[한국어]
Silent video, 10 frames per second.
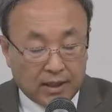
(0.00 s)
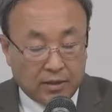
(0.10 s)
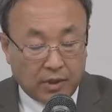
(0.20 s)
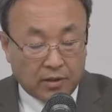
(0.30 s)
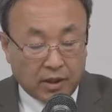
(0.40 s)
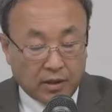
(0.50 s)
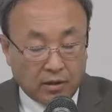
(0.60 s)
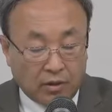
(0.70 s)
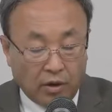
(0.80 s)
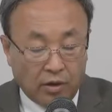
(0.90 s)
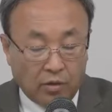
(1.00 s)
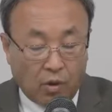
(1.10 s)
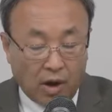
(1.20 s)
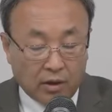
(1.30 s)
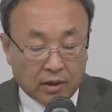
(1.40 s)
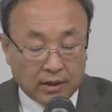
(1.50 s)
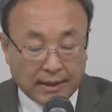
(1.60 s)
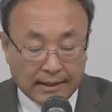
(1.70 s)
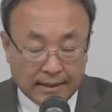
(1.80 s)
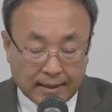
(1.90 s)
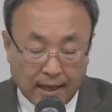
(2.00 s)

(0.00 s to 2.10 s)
21절에서 너희는 고하여 그들을